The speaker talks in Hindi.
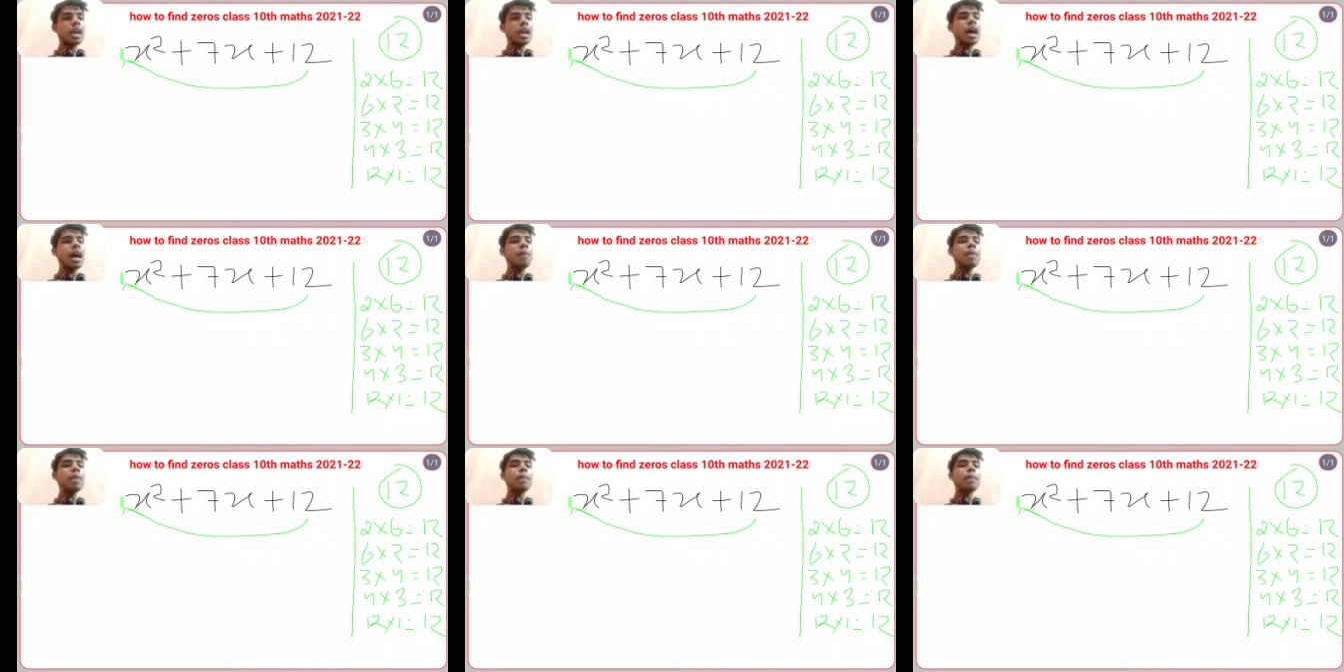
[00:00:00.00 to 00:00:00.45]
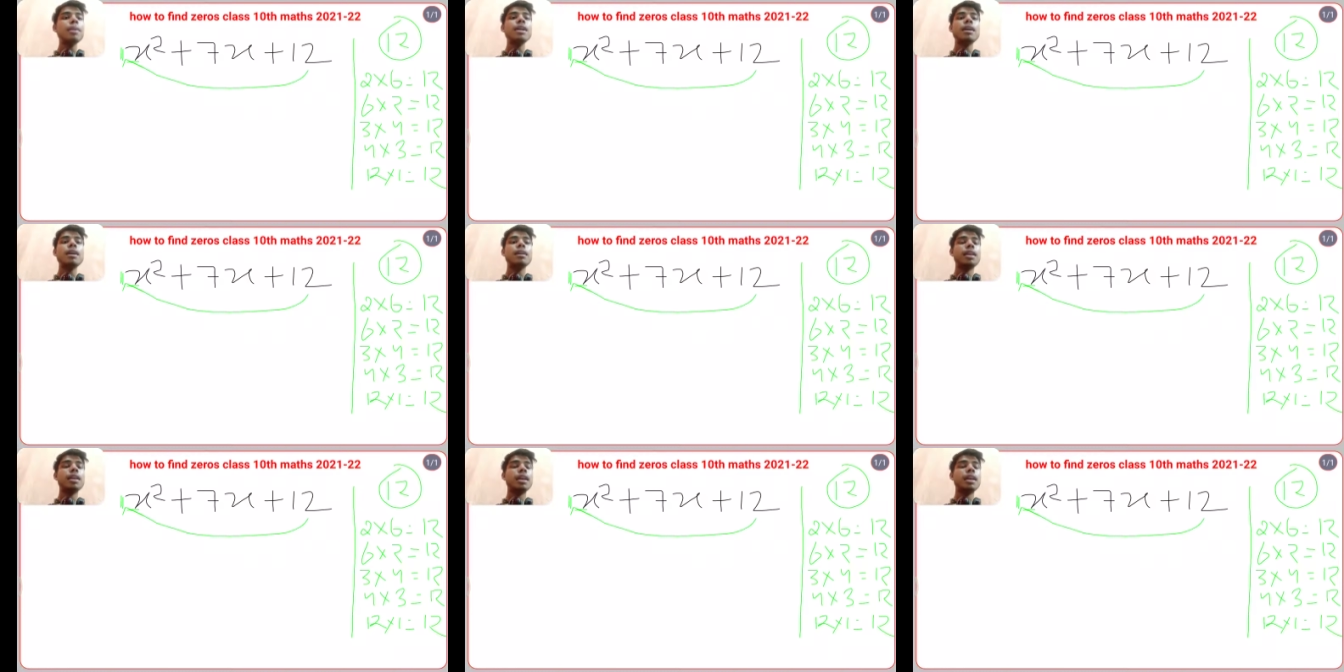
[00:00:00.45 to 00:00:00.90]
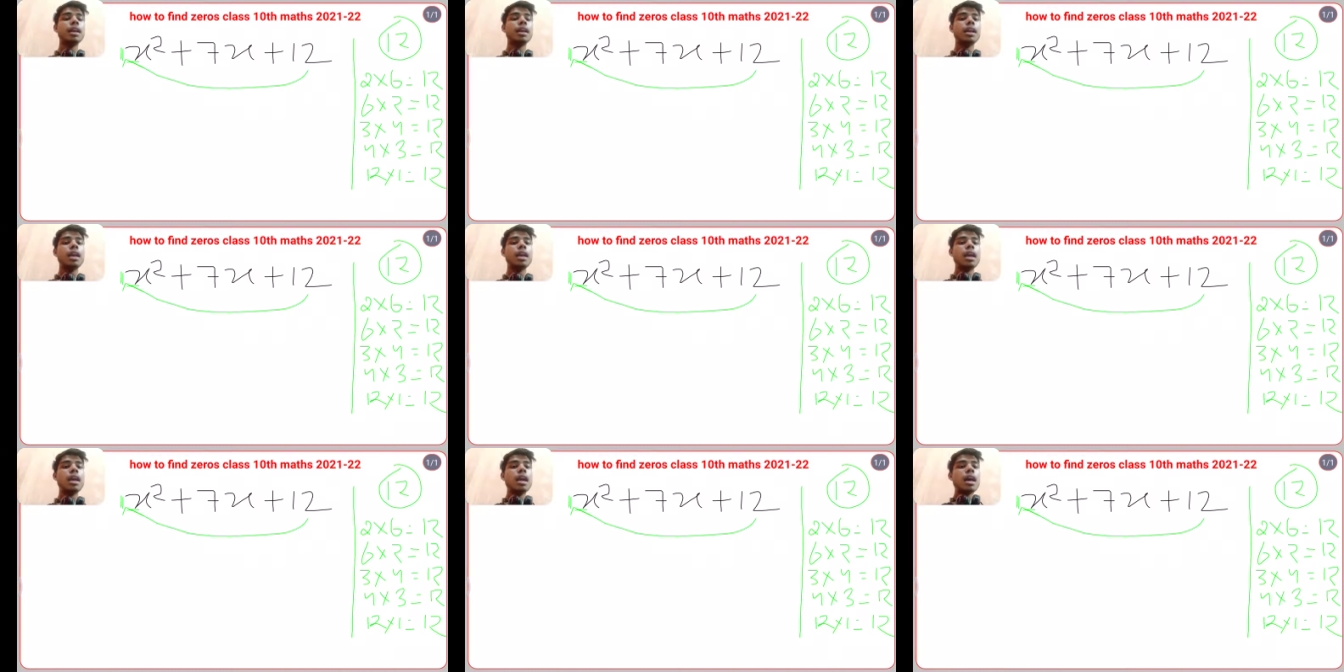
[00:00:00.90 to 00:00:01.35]
आप यहाँ पर क्या करेंगे
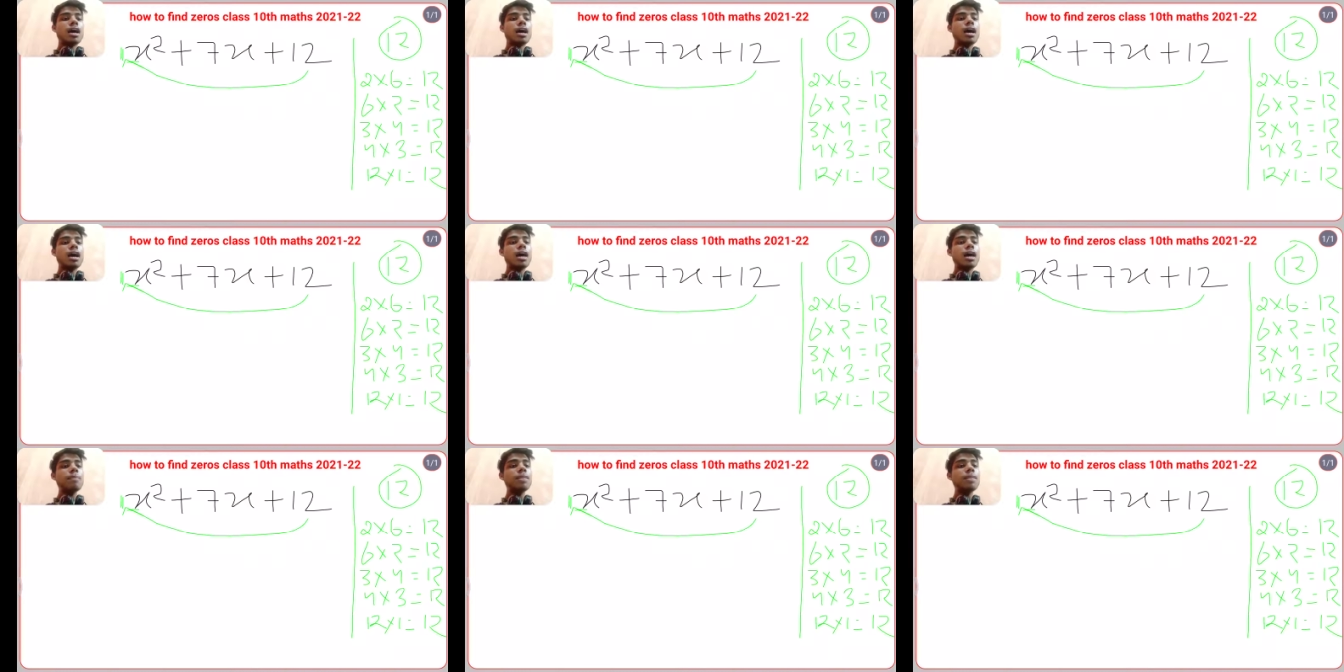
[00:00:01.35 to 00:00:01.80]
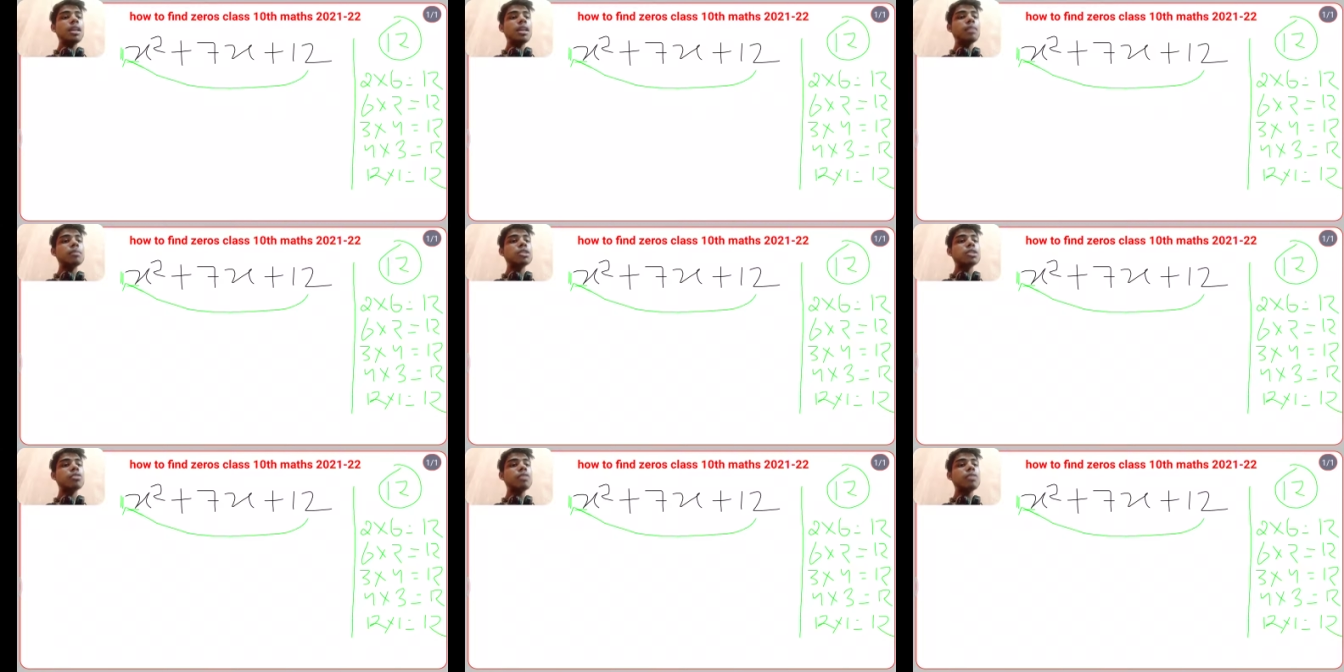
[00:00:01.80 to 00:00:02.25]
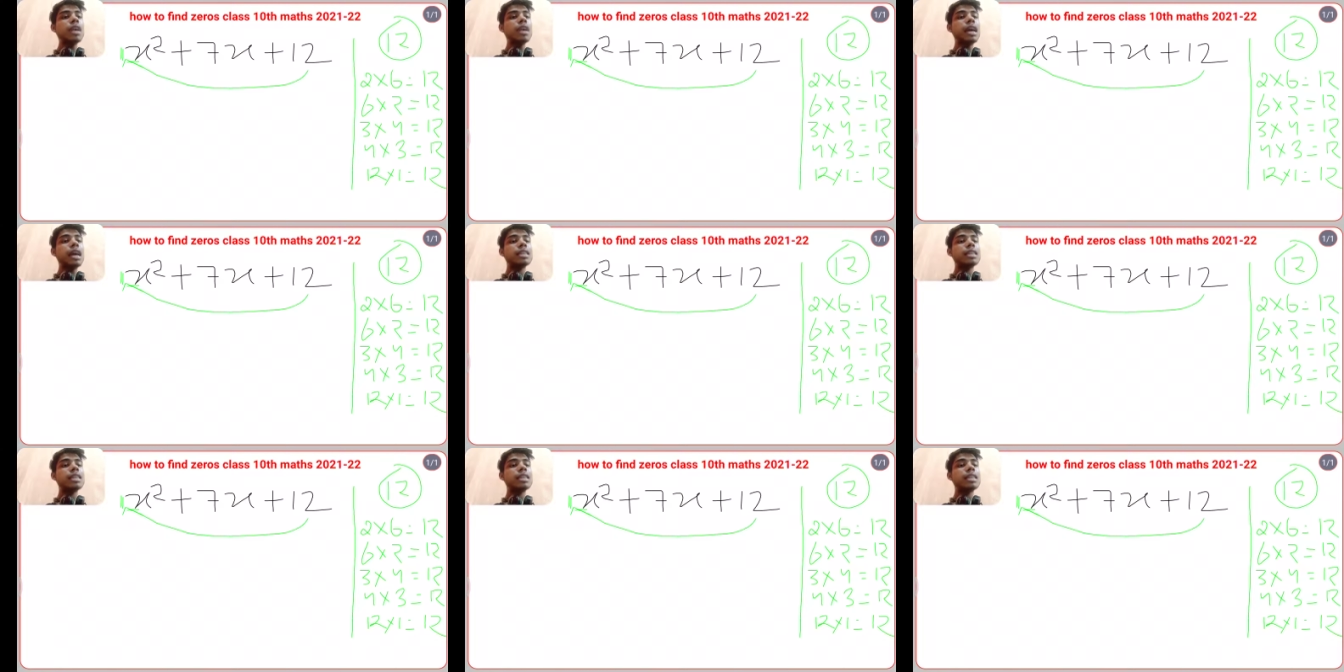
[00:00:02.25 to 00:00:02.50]
आपने इनमें से कोई